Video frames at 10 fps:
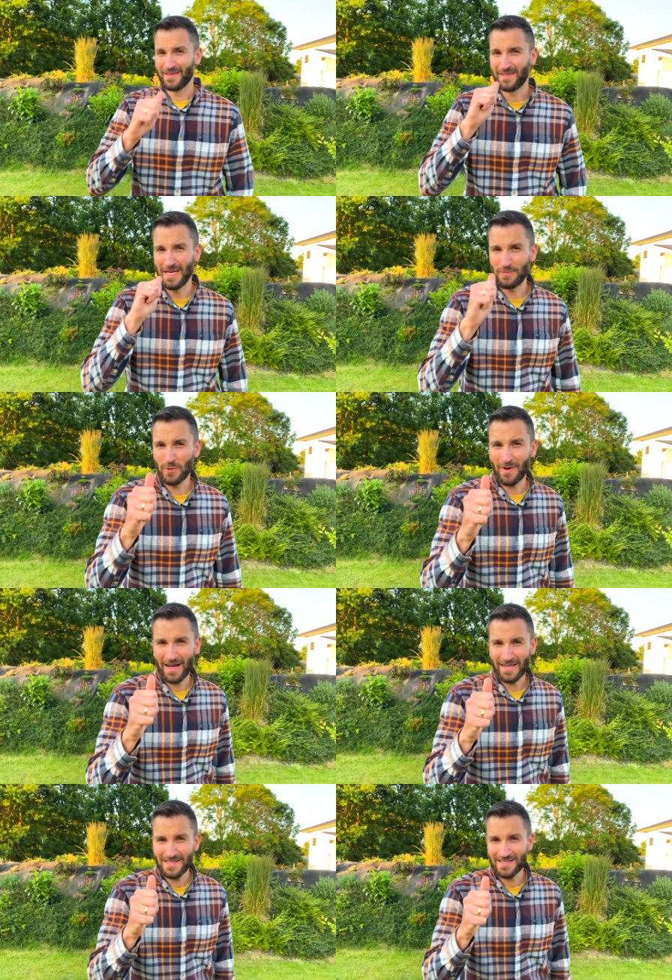Tipp Nummer
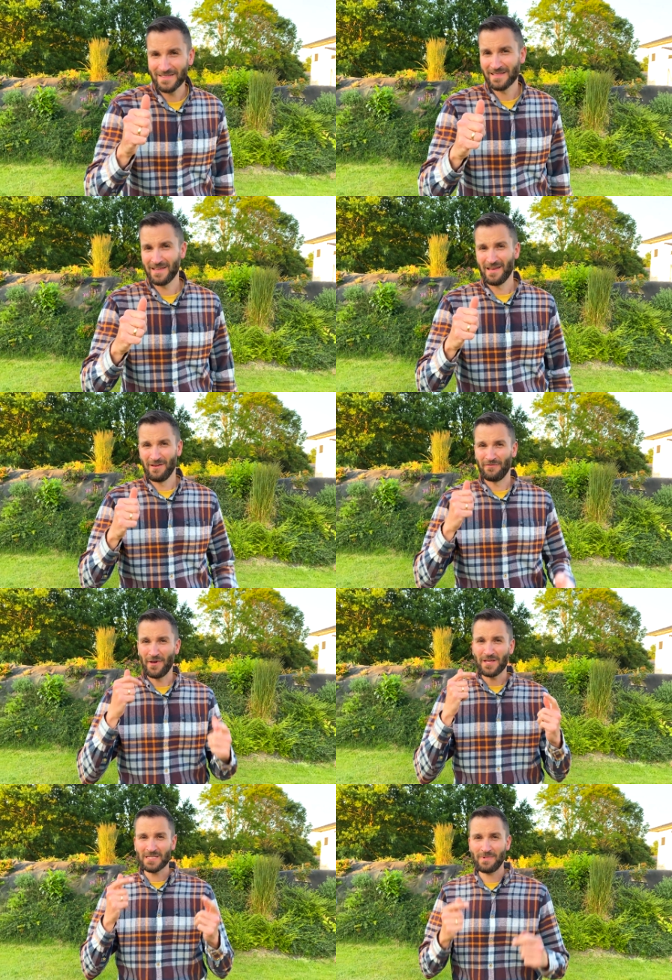eins:
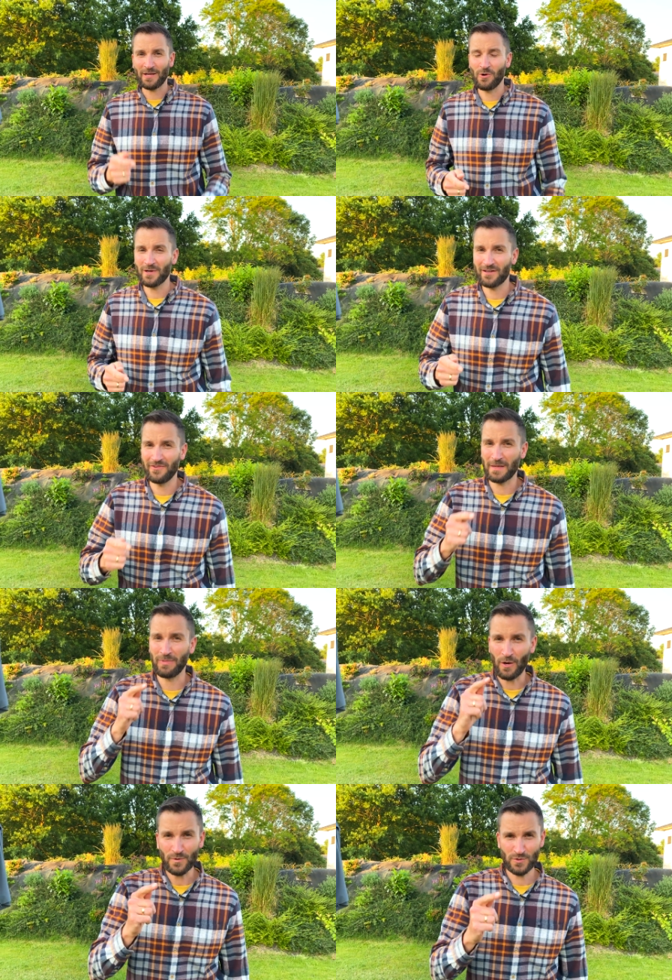welches Balkonkraftwerk
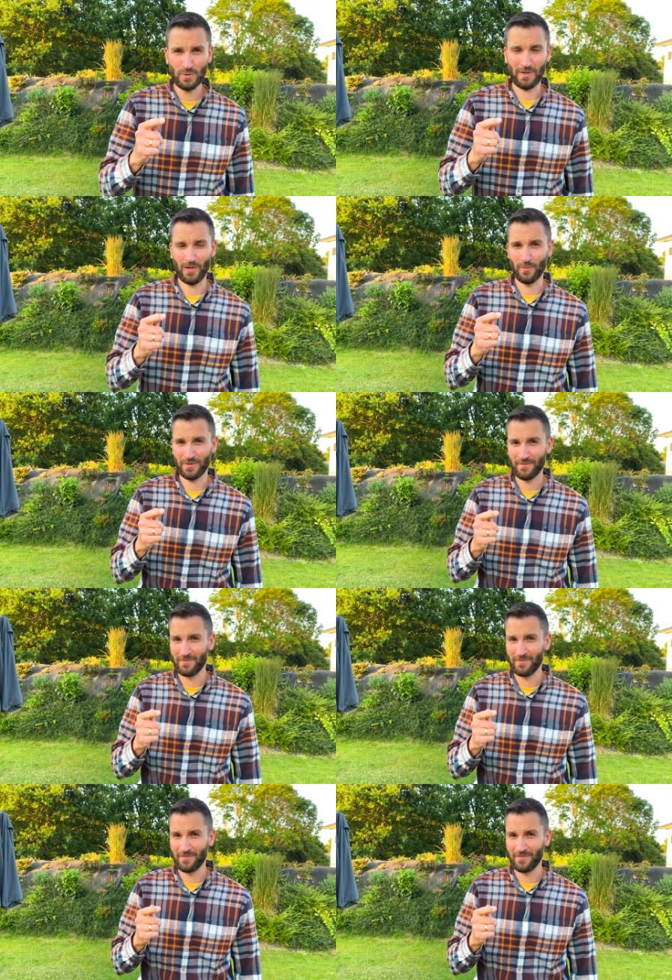brauchst du überhaupt?